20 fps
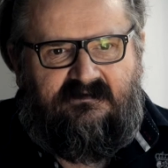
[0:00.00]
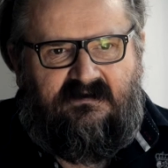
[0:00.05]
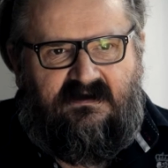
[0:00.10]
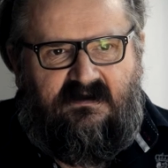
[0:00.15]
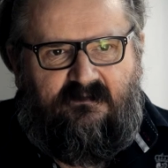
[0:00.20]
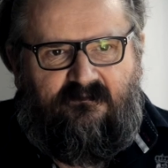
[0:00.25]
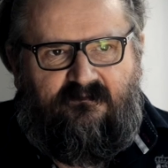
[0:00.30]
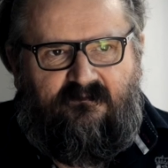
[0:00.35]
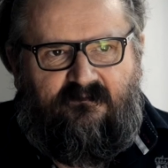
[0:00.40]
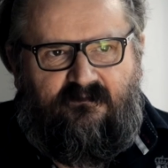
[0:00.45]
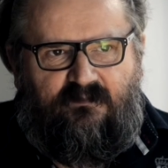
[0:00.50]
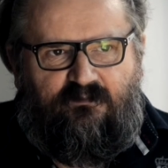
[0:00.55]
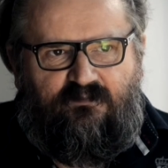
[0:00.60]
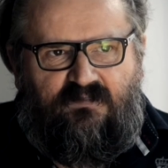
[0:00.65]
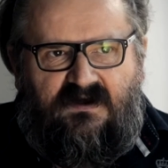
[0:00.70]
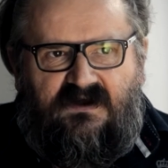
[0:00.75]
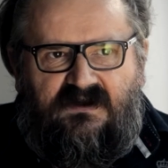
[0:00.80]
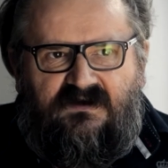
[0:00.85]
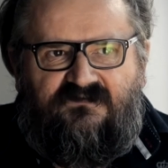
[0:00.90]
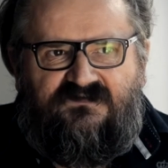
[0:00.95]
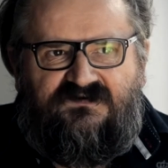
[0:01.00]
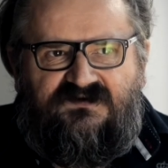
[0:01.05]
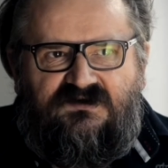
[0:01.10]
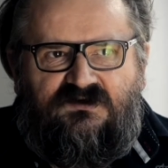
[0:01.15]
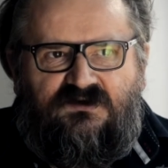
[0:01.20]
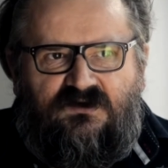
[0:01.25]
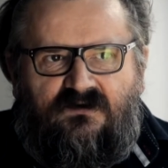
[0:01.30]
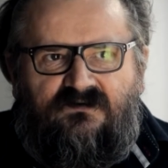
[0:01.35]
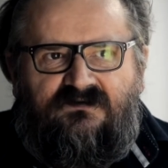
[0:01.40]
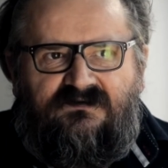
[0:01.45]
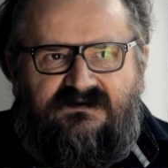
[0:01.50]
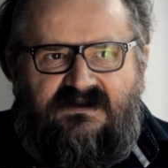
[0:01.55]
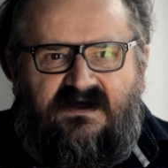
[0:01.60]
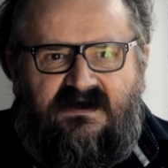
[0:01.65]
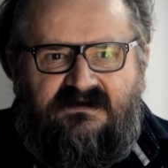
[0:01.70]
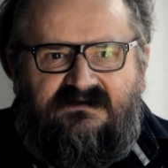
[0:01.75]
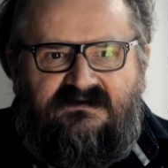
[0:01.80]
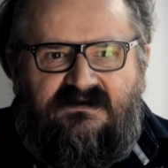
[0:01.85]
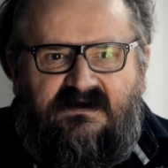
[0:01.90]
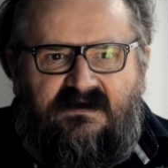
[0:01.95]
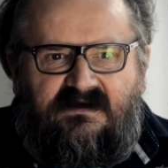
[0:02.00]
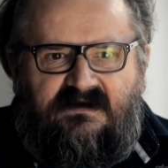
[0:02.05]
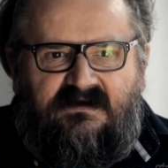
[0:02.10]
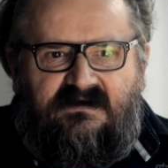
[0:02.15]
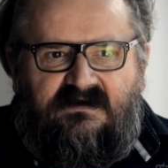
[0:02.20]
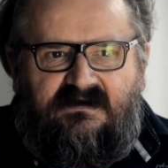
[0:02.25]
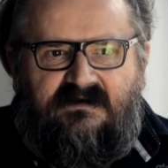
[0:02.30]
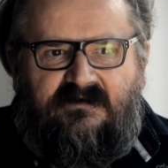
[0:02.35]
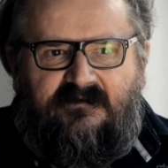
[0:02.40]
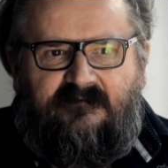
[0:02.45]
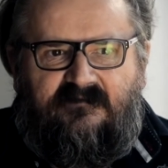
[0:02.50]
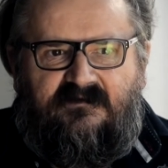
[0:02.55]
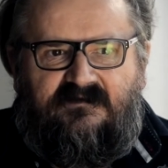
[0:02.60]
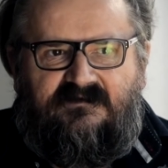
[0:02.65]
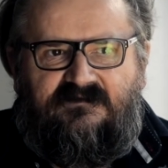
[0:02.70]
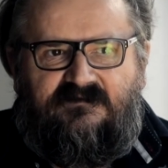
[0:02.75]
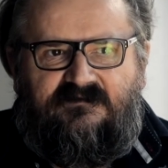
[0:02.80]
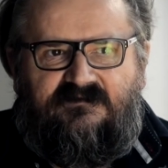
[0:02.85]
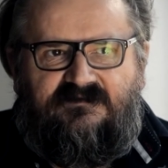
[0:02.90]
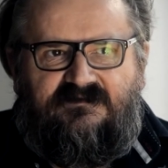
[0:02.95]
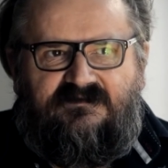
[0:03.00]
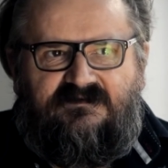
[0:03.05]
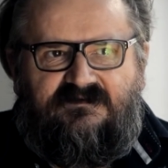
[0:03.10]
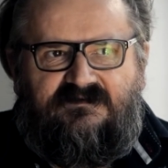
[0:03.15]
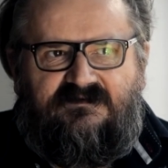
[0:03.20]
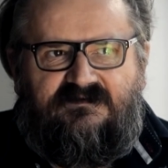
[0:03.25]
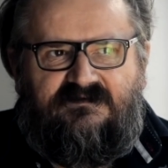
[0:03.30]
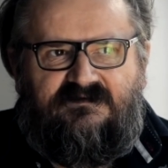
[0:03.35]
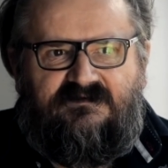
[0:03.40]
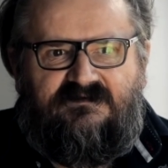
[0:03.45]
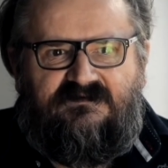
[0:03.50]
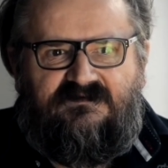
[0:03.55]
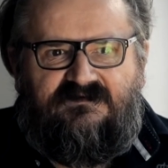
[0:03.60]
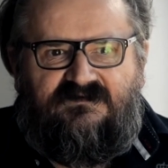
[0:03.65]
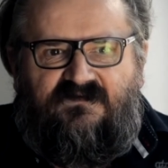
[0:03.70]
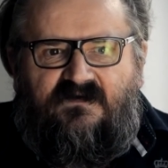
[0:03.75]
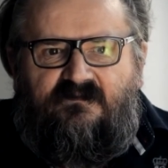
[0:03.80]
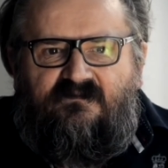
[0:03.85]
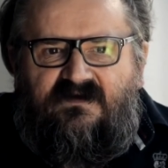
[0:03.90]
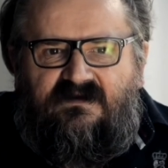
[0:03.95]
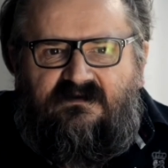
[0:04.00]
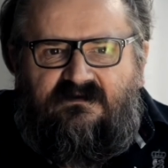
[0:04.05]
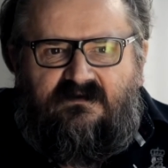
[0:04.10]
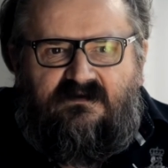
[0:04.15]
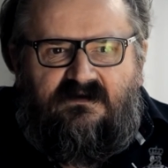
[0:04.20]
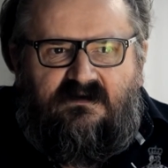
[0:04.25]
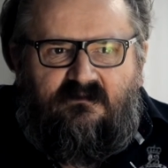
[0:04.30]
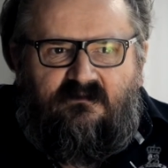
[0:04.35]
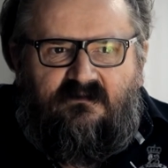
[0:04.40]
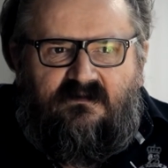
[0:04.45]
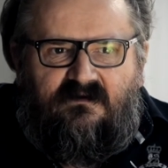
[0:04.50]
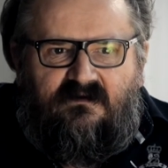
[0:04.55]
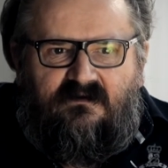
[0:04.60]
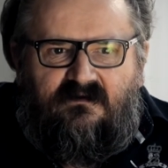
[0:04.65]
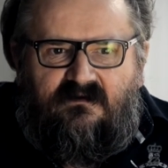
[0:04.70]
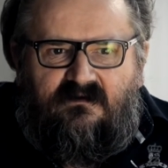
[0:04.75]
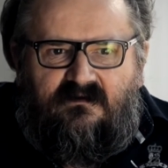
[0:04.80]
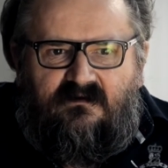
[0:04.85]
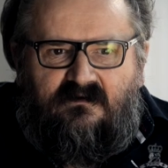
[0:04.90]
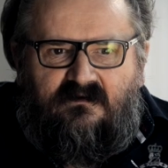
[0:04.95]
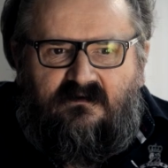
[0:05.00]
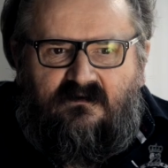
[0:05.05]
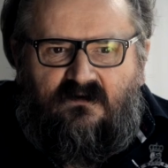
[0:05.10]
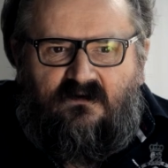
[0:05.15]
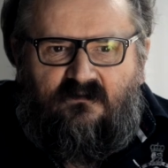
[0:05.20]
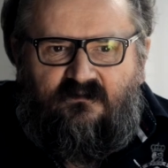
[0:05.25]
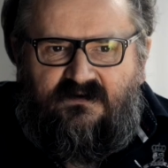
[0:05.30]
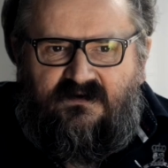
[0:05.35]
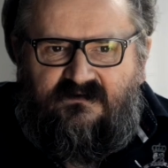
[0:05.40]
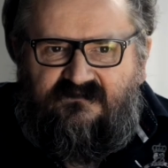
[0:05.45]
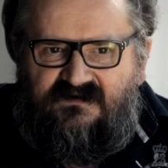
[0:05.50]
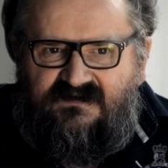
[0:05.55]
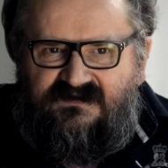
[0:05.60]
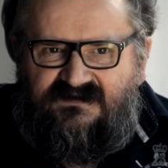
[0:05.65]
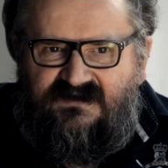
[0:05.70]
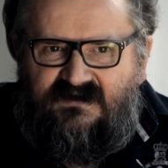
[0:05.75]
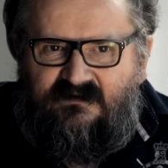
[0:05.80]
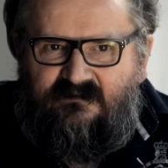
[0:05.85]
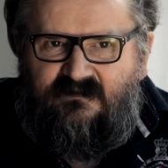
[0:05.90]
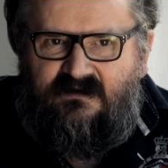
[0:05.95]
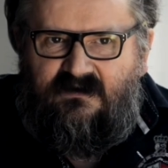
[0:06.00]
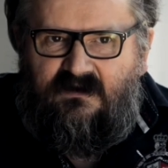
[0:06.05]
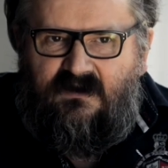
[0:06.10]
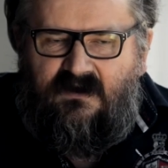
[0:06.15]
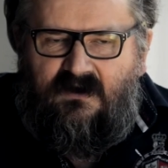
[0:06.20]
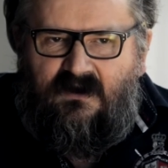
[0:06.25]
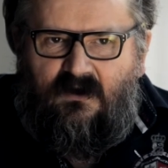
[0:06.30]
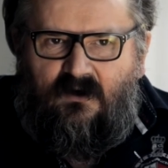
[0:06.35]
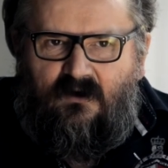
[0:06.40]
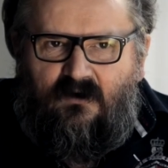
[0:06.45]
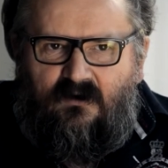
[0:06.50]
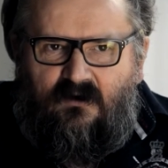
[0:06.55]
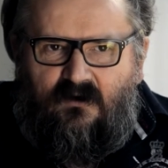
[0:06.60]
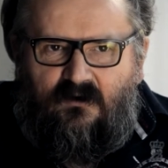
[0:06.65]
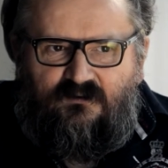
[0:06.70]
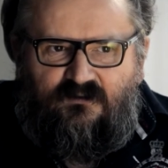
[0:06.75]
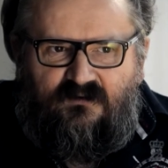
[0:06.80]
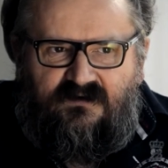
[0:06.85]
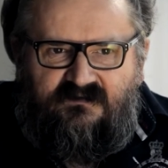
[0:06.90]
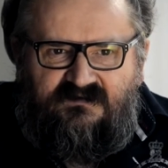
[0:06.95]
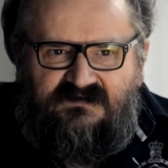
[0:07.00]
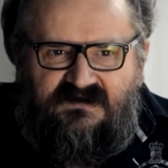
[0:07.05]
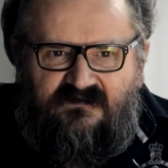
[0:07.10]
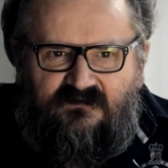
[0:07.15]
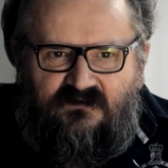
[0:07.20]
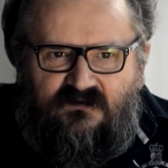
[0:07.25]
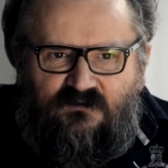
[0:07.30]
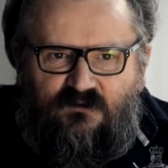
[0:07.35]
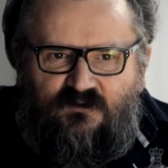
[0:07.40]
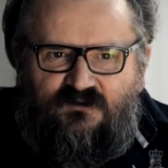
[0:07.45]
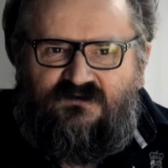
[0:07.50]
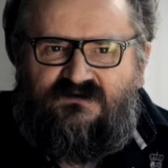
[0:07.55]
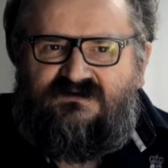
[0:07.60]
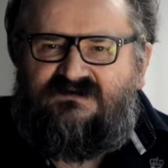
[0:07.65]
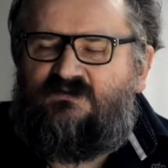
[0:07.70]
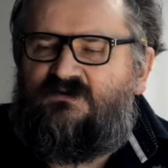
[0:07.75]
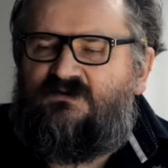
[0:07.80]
taki pierwszy kontakt z, z, z wybitnym Gombrowiczem o którym się dużo